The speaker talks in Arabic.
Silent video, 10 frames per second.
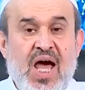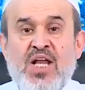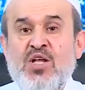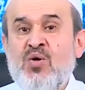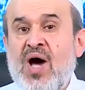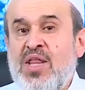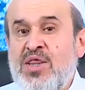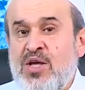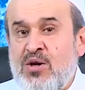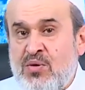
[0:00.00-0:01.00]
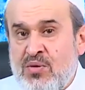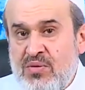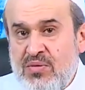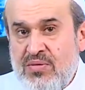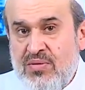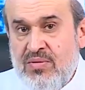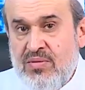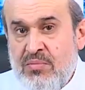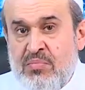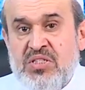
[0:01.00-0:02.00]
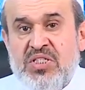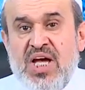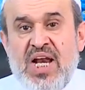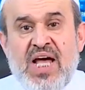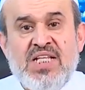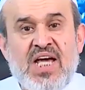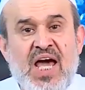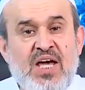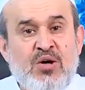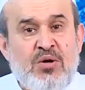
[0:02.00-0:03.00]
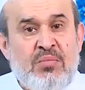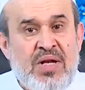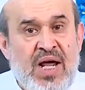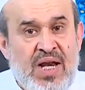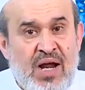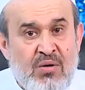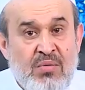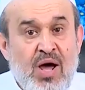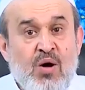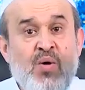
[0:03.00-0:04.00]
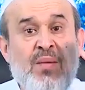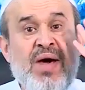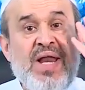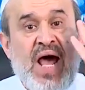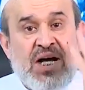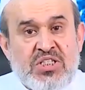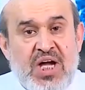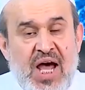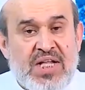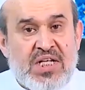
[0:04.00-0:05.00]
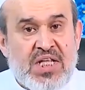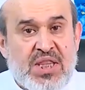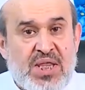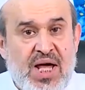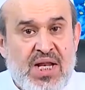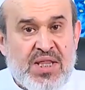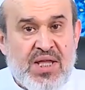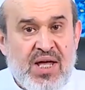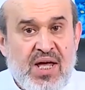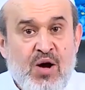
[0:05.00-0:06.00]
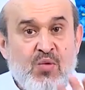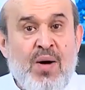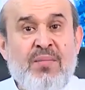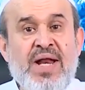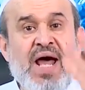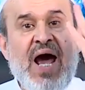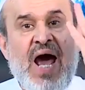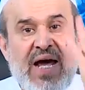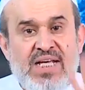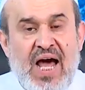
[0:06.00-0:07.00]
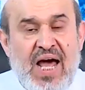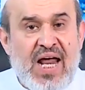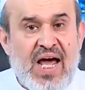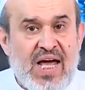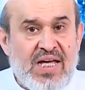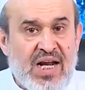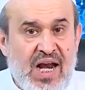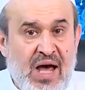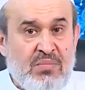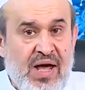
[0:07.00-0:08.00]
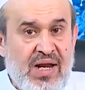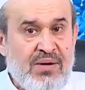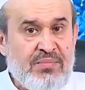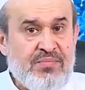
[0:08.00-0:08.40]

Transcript: أن يؤذنوا بالصلاة خير من النوم ومنع الشهادة الثالثة ومنع حي على خير العمل